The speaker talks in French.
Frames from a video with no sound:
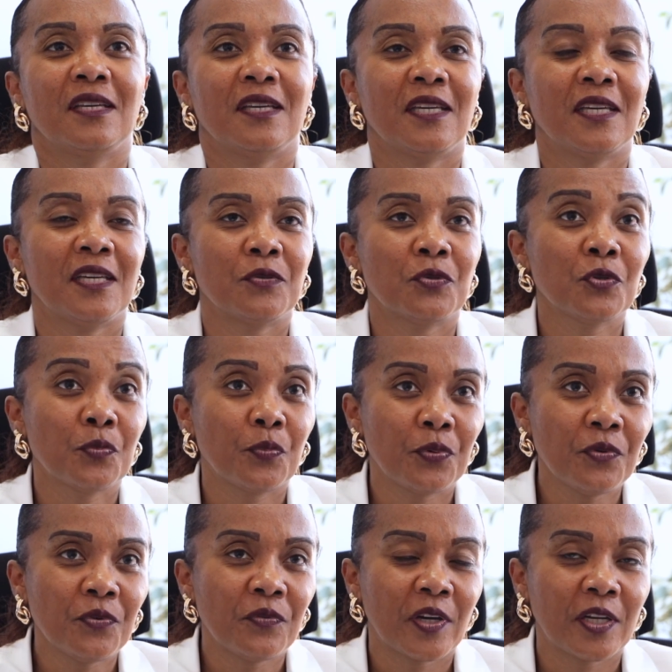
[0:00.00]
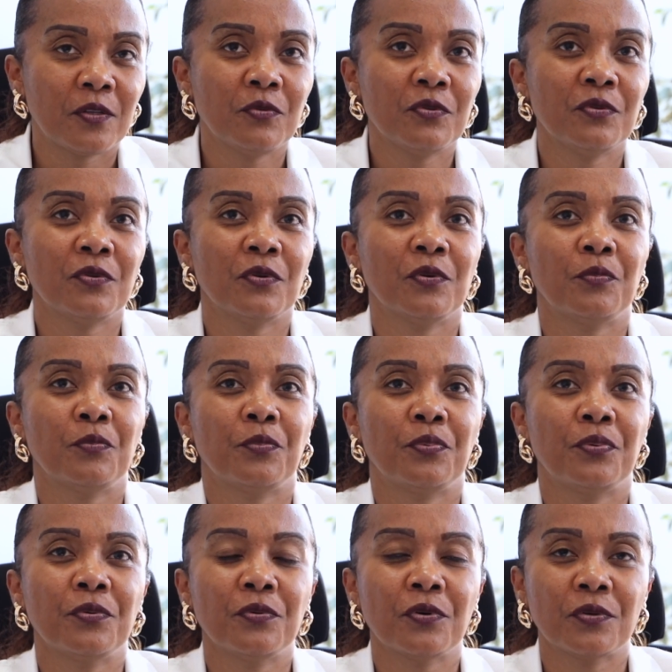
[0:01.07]
est une plus-value euh,
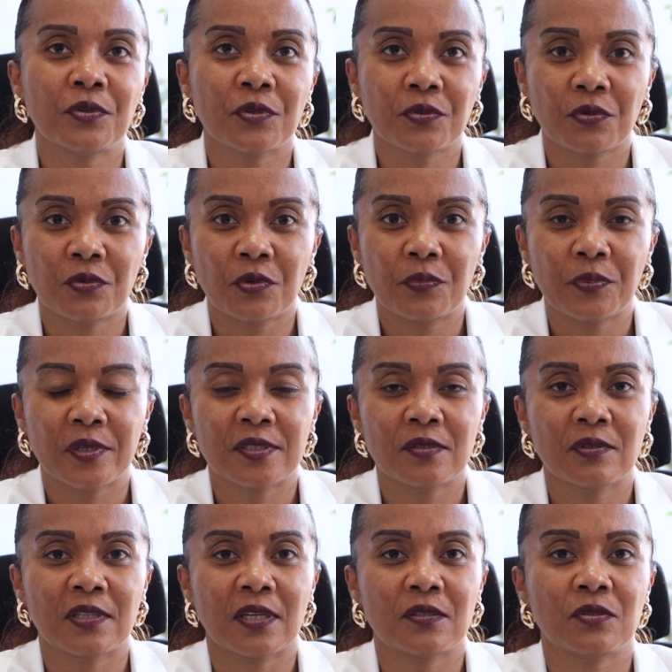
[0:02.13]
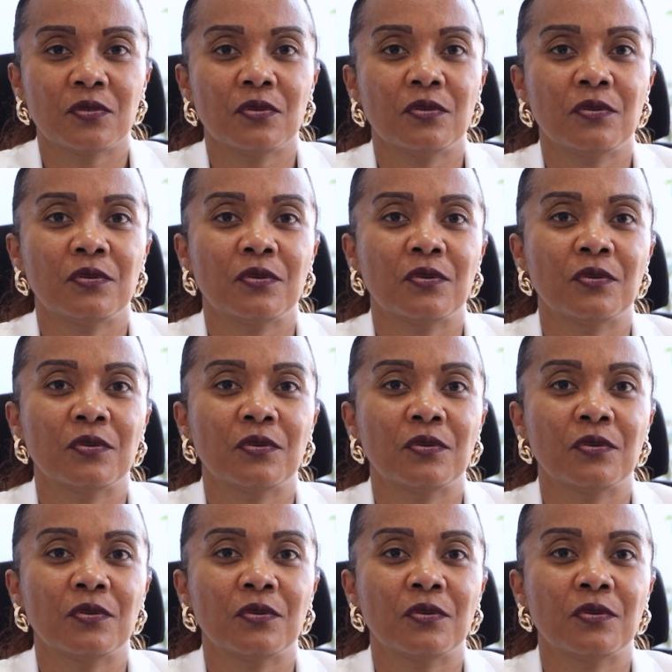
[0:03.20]
pour notre représentation